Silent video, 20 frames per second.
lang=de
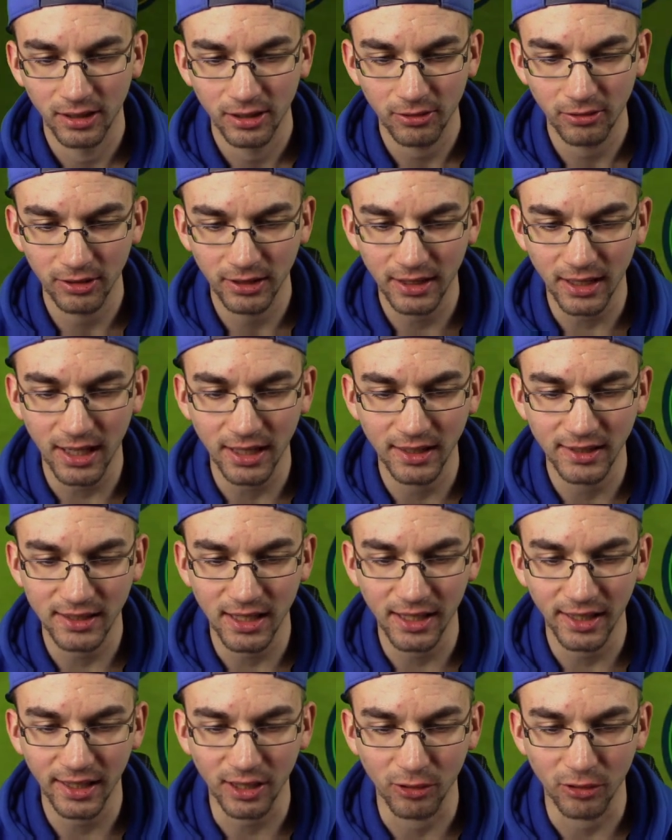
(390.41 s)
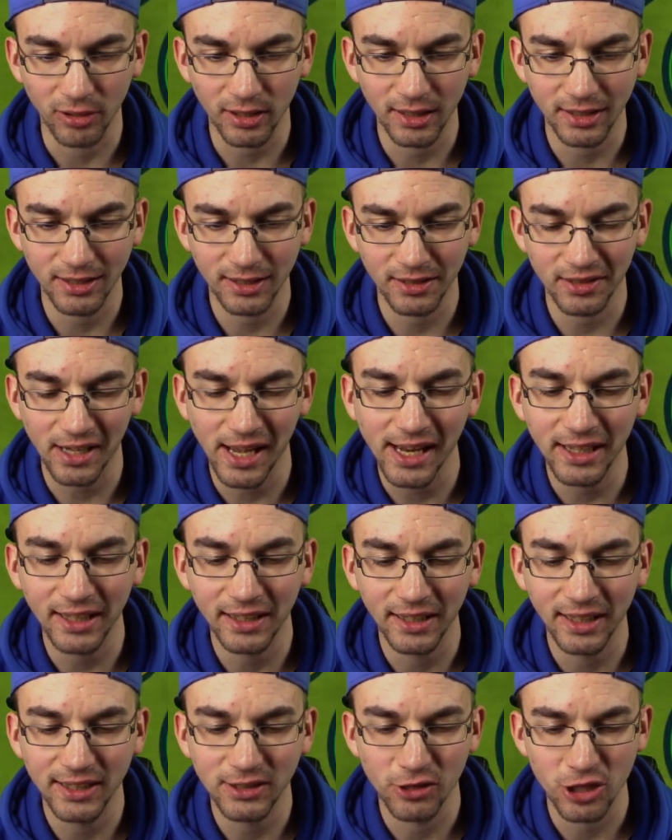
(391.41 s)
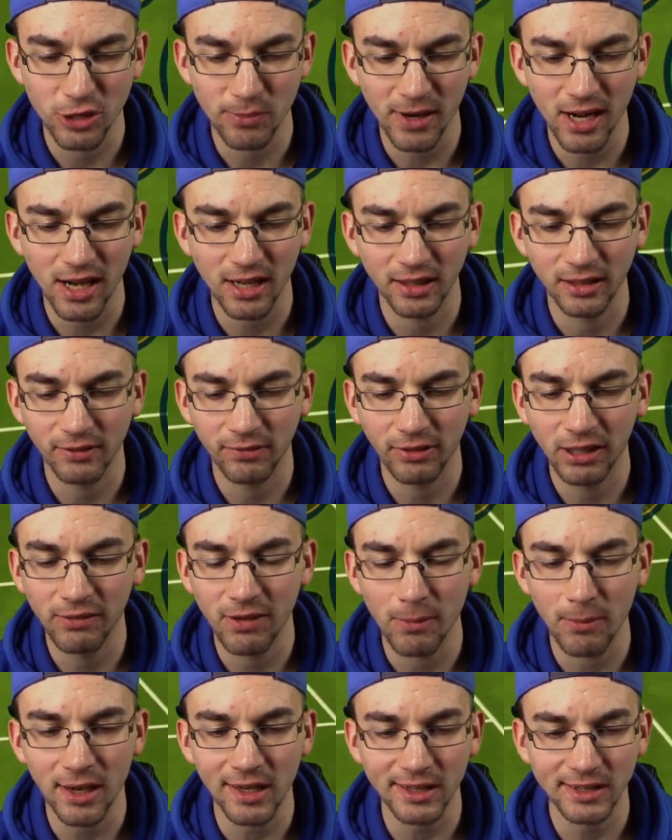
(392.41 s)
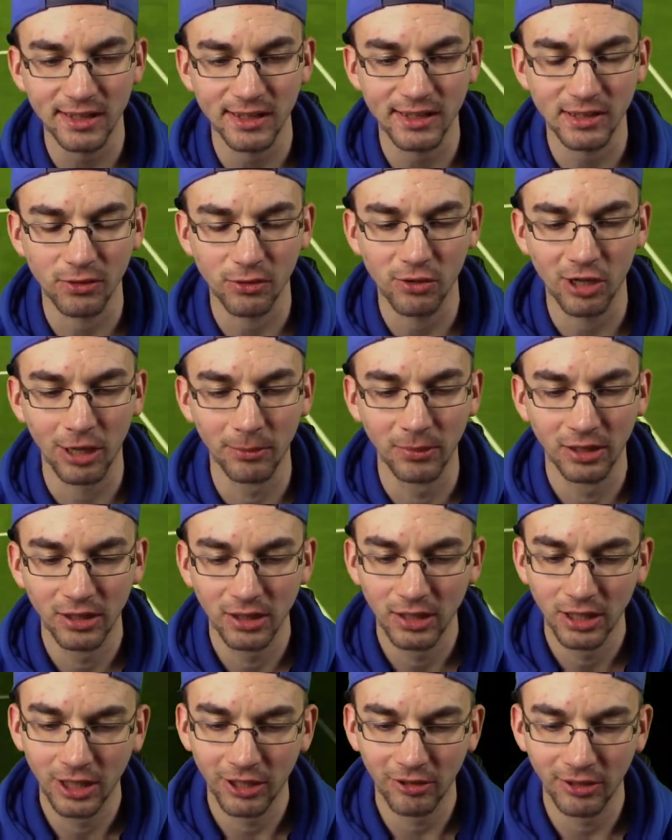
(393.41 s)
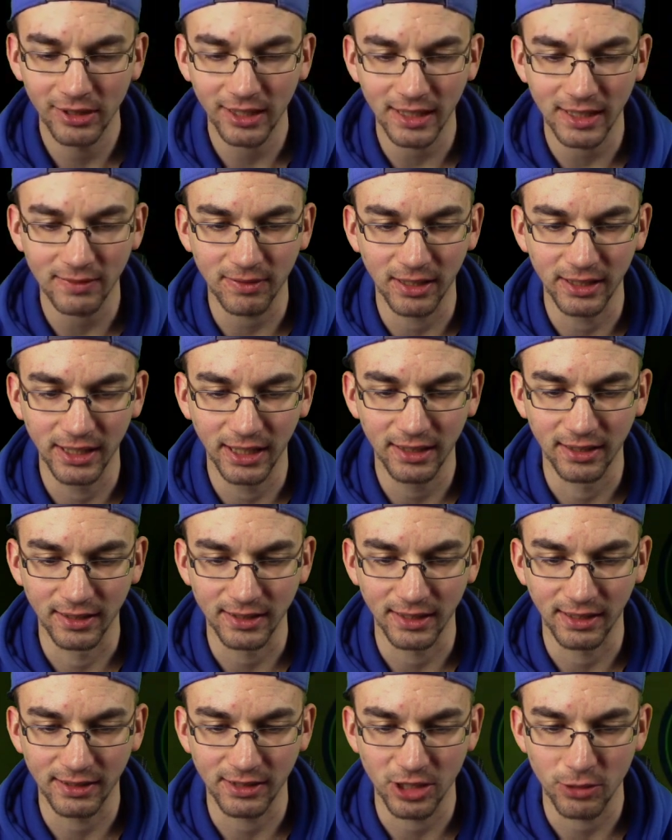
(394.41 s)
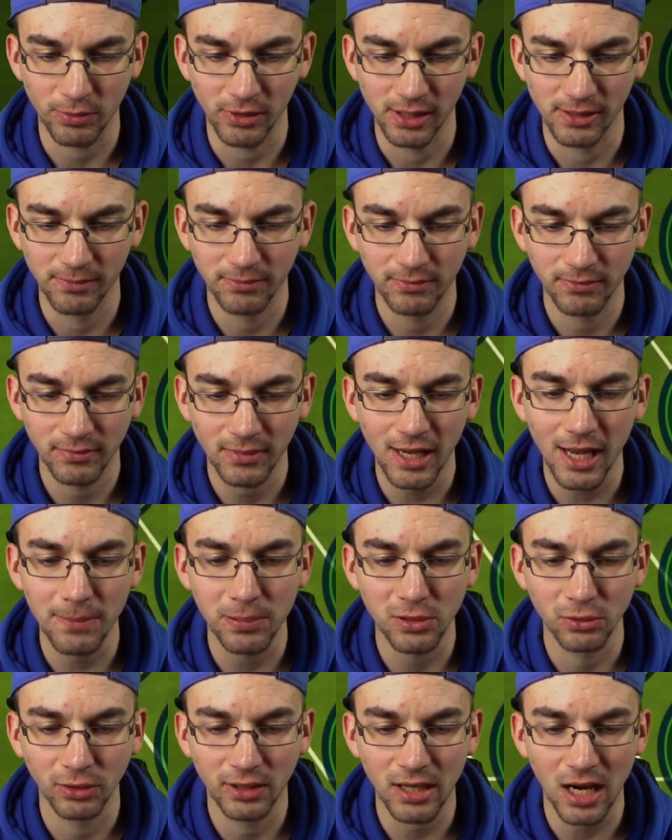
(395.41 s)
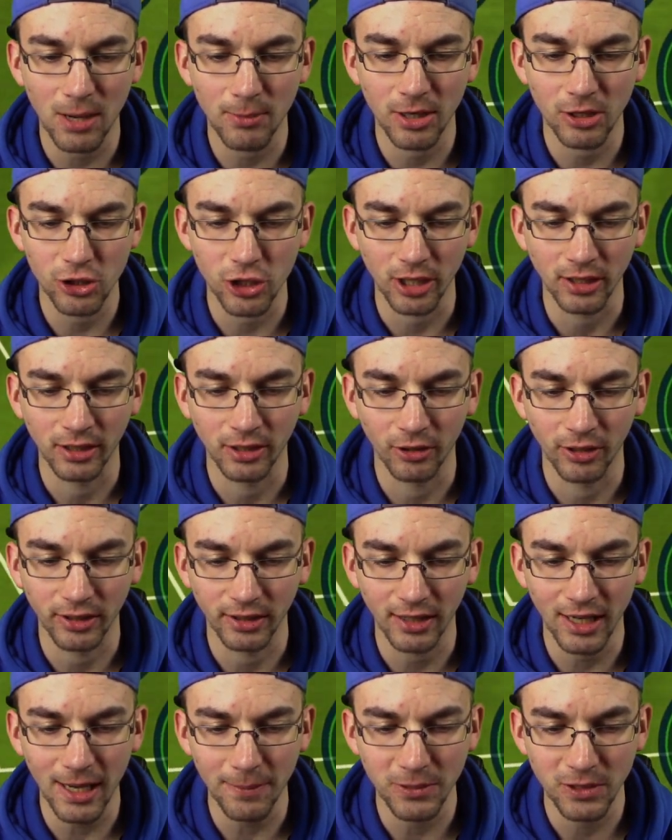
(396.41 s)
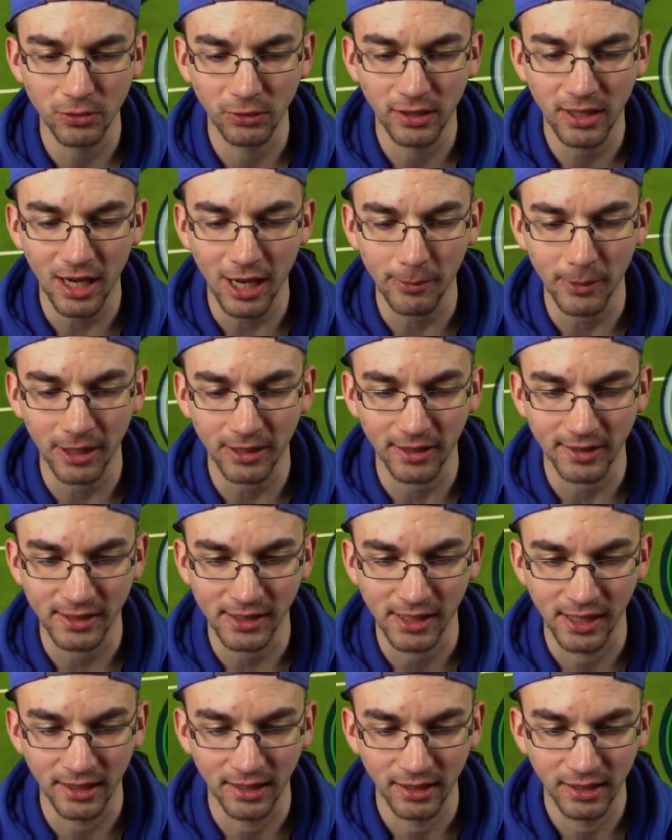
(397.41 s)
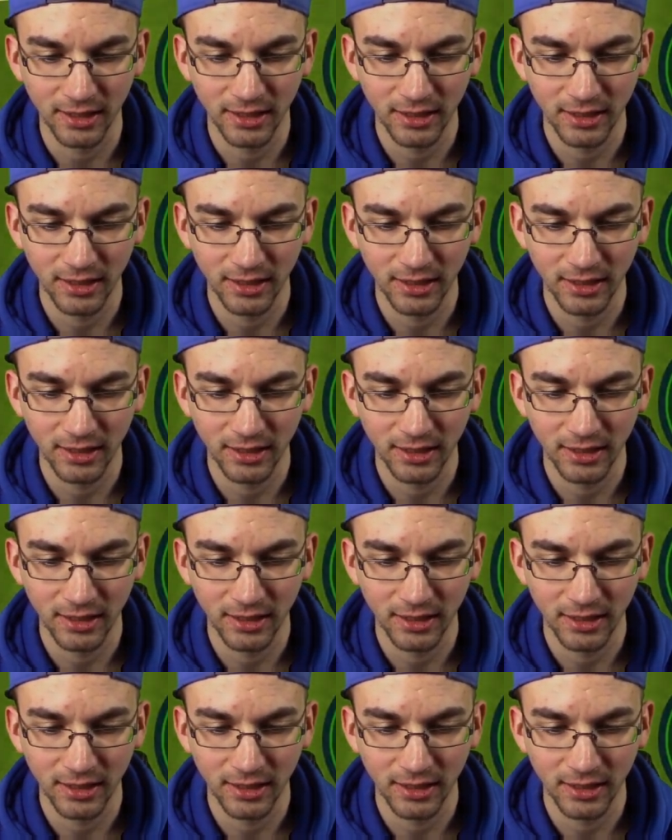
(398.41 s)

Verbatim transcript: Und gerade sage ich auch noch, es ist eigentlich nicht so schwer in FIFA Masters zu kommen. Und jetzt verliere ich das nächste Spiel. Absolut Karma-Schelle, Leute. Absolut Karma kassiert.